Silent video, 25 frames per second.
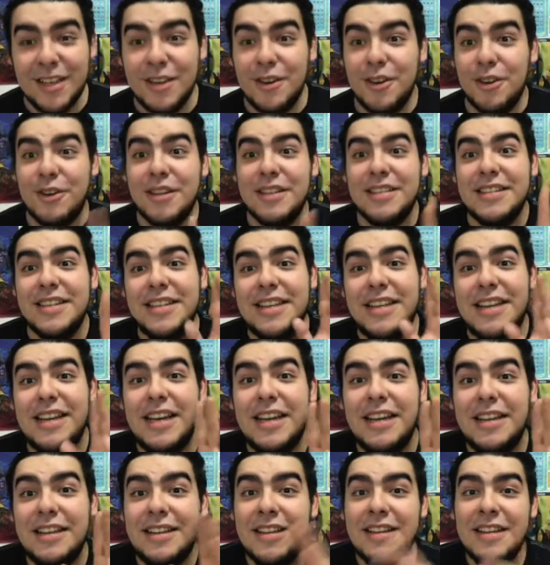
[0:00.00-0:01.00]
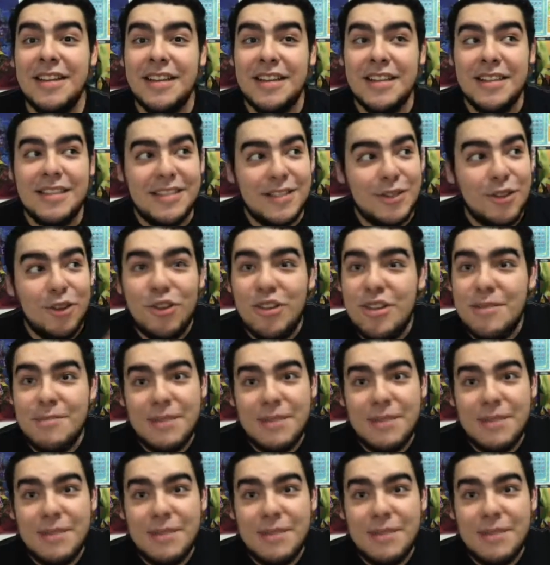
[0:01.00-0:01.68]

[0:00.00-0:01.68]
Creo que sería, si todo lo